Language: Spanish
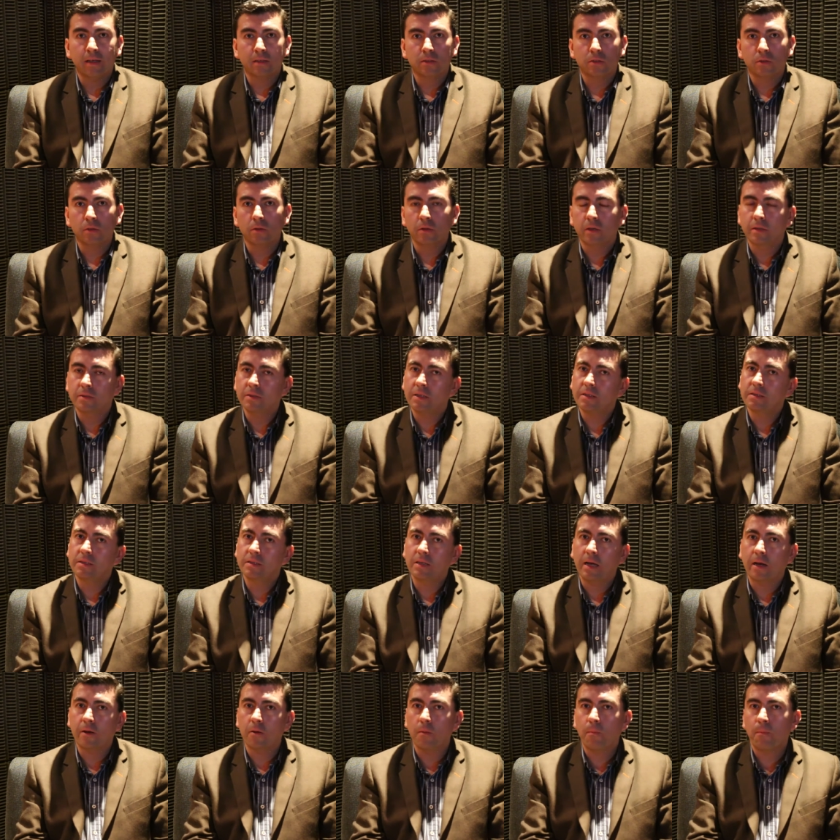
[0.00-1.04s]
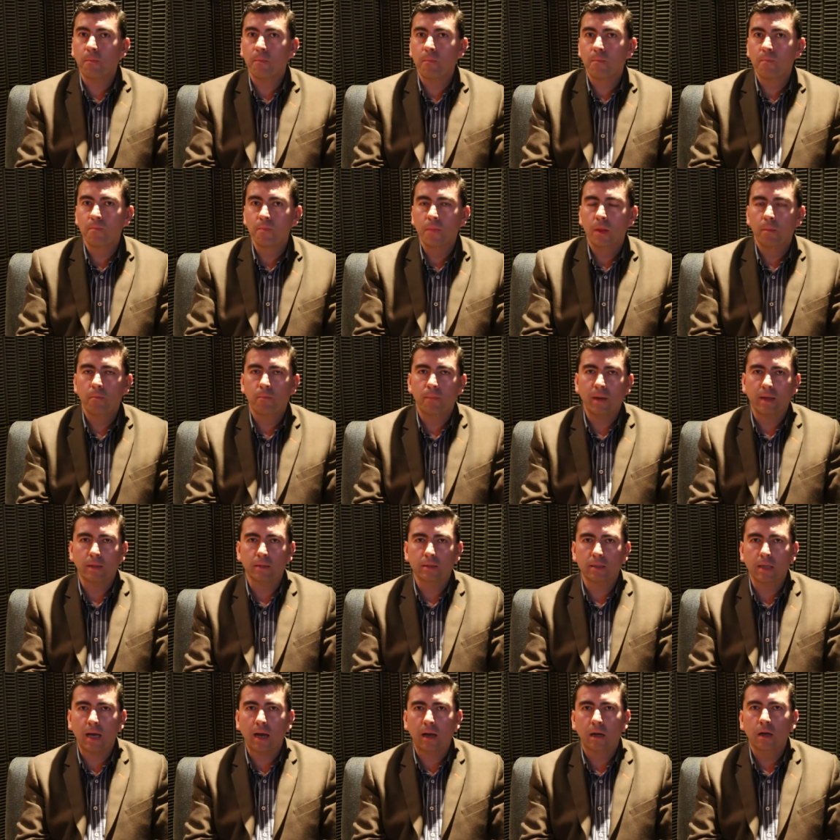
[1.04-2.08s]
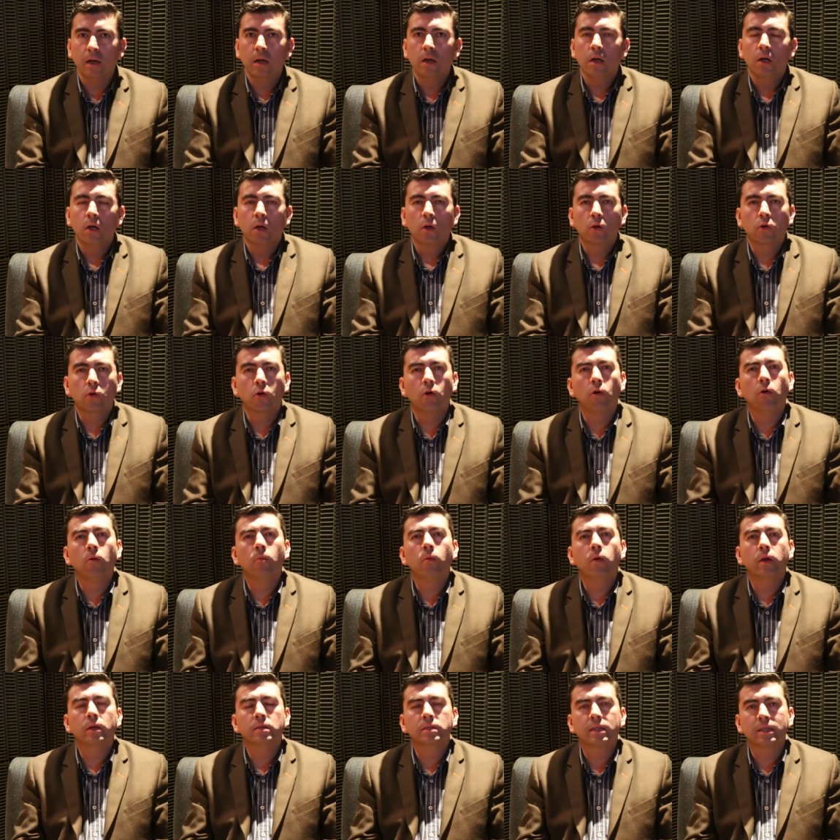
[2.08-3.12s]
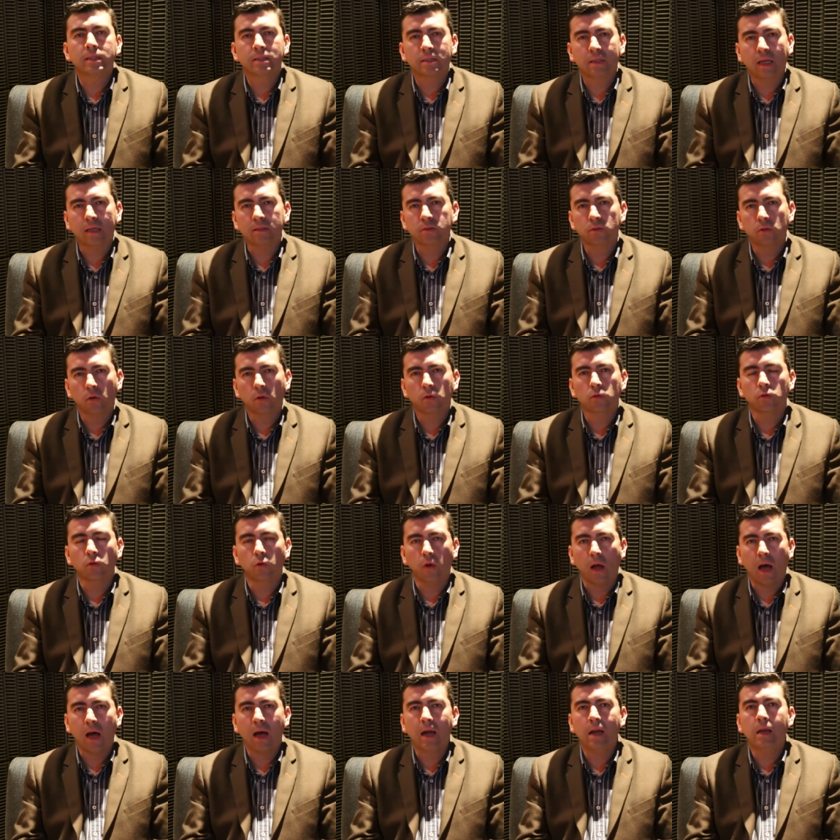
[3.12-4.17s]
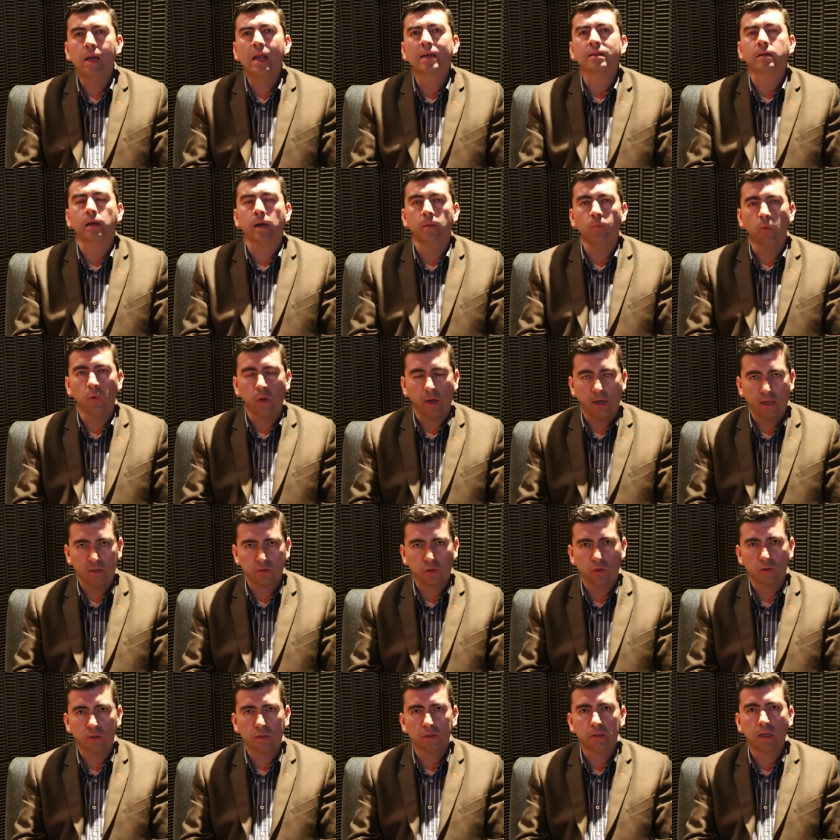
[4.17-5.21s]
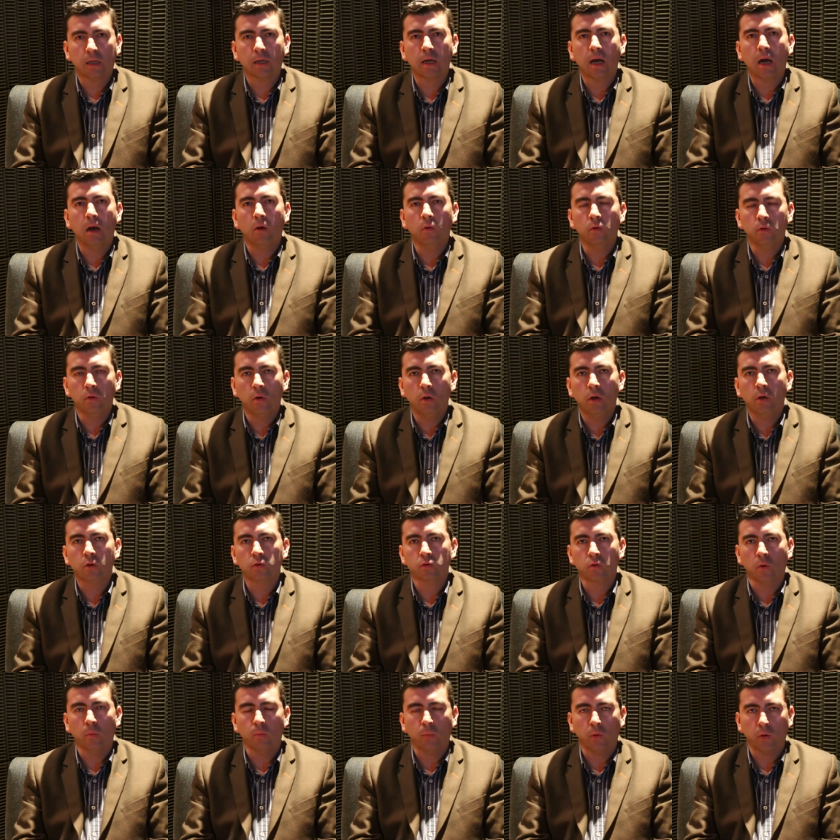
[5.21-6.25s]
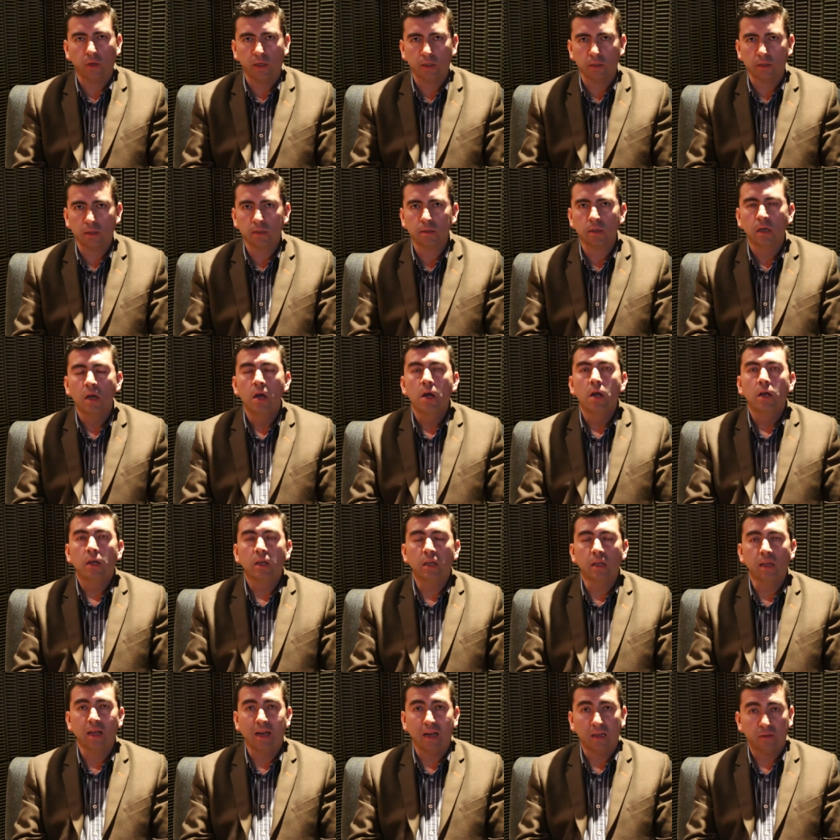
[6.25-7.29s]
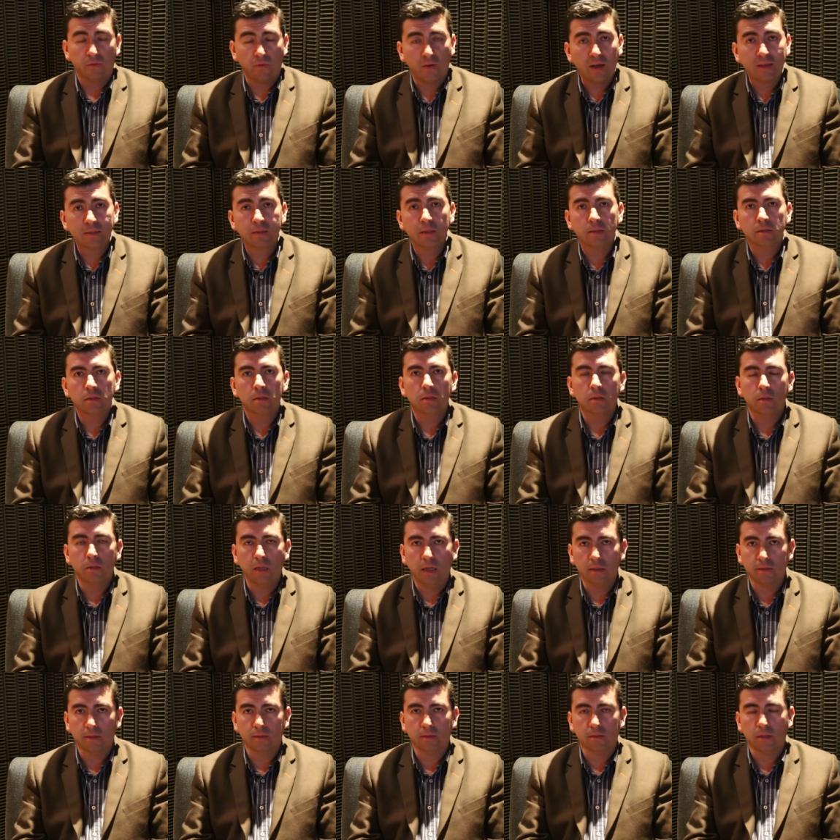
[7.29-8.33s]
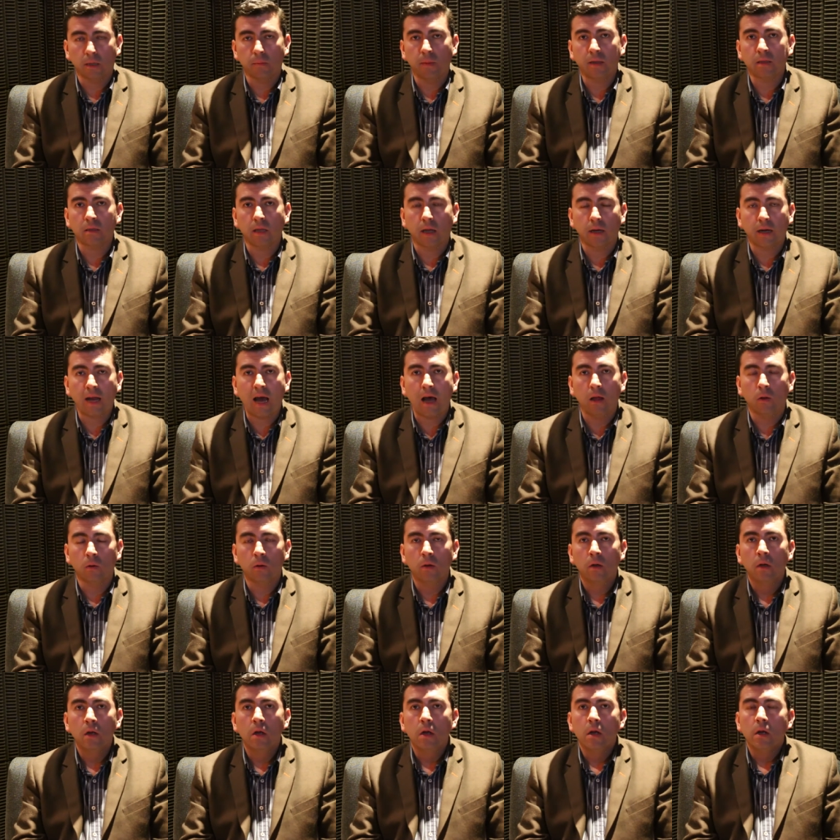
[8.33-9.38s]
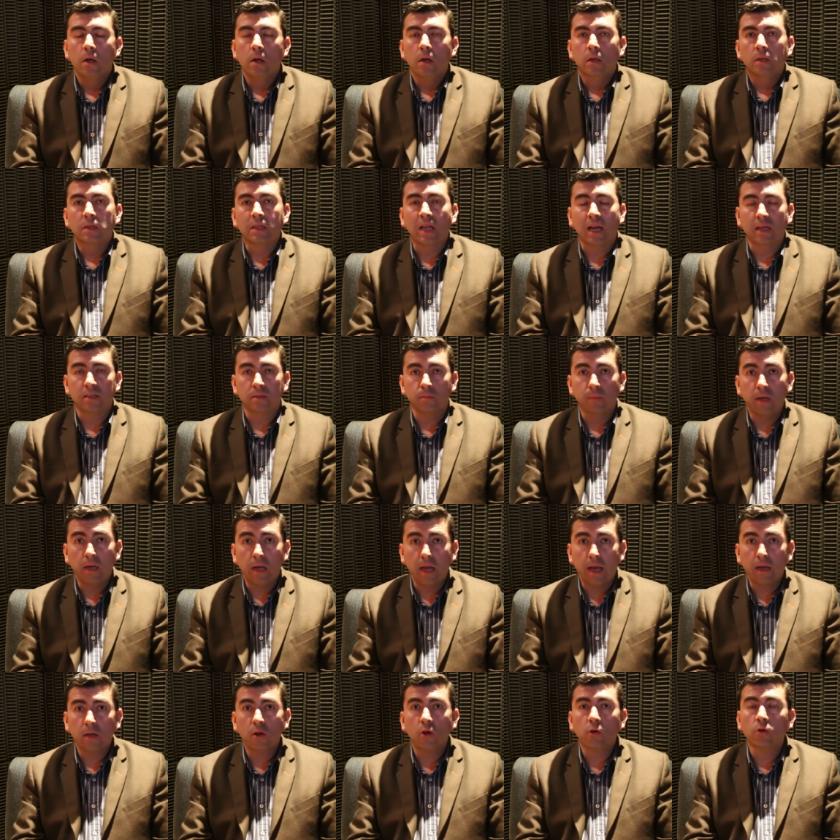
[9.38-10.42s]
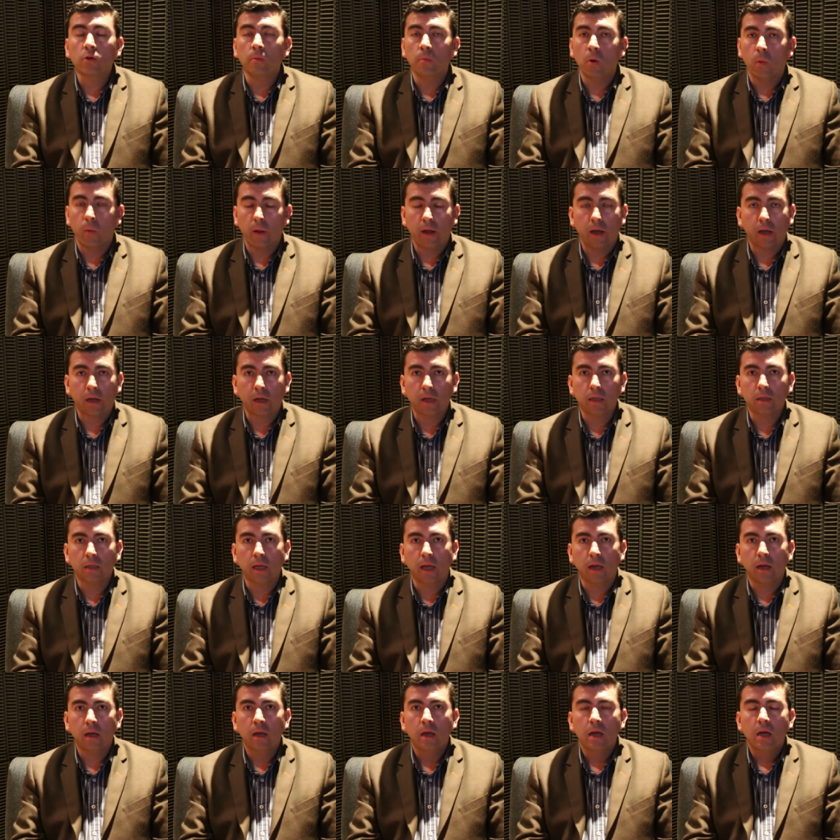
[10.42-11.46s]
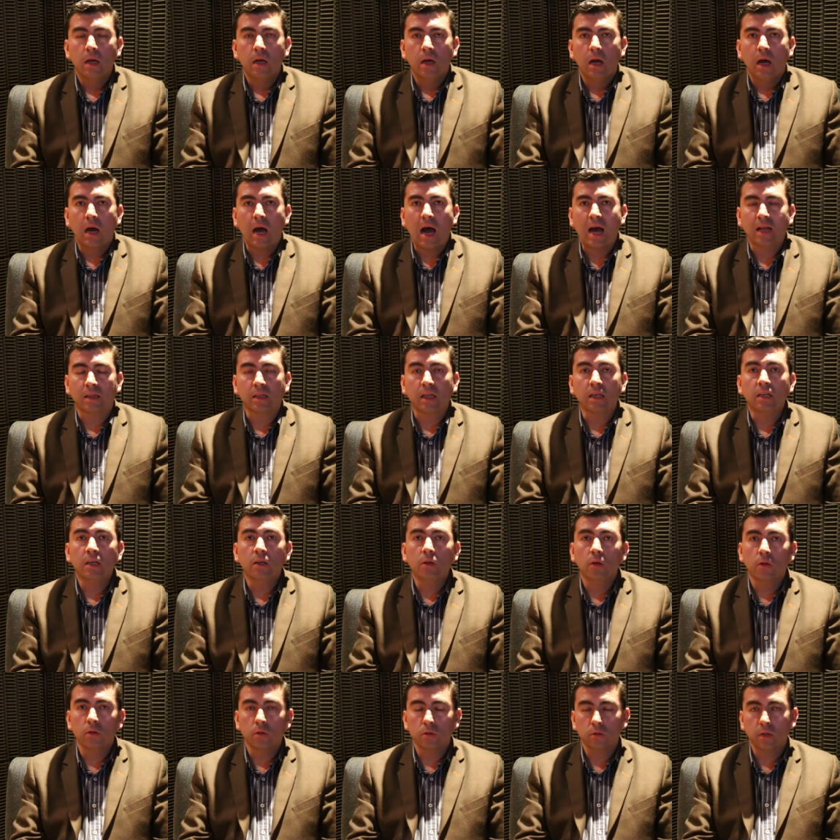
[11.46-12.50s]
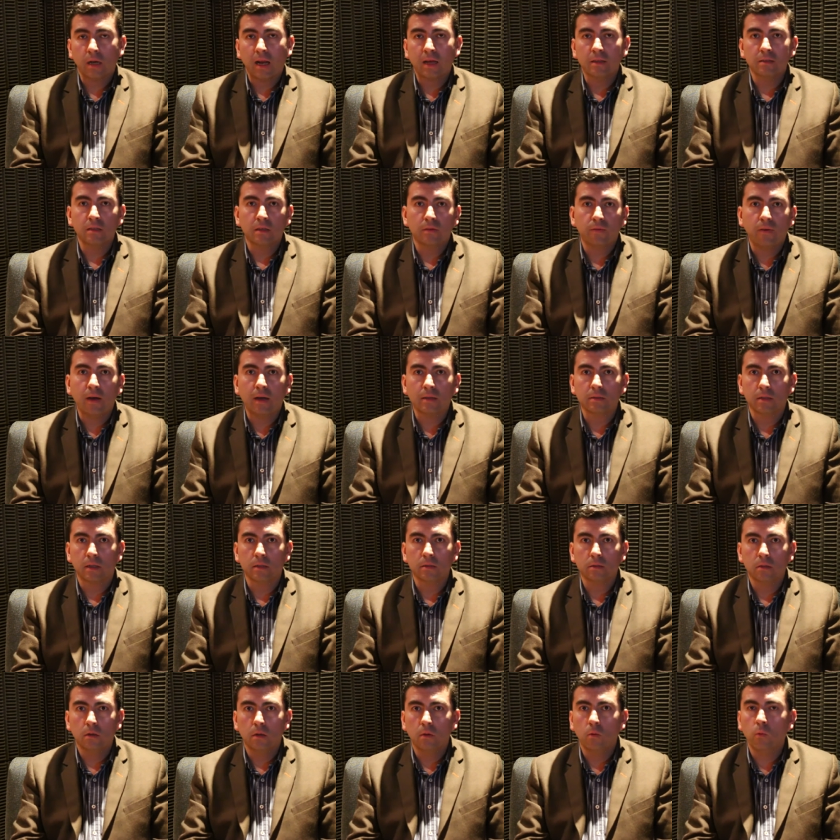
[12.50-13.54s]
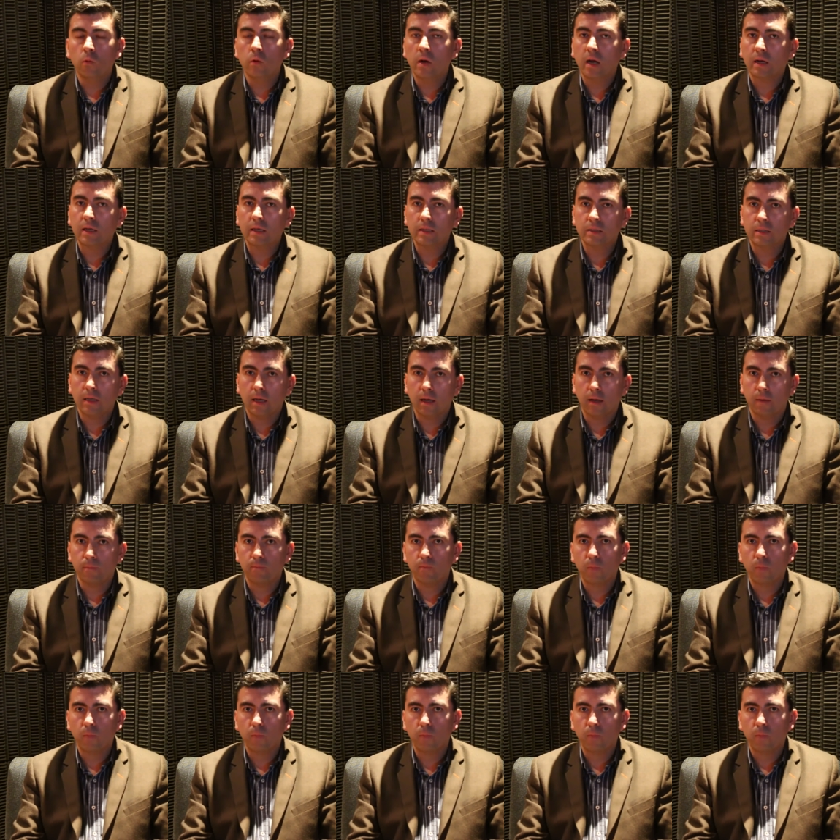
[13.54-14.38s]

esto es necesario pensar cómo es que está estructurada las remuneraciones de cada uno de los componentes y de las fases del sistema integrado. Transmilenio como BRT ha tenido dos grandes fases, una que se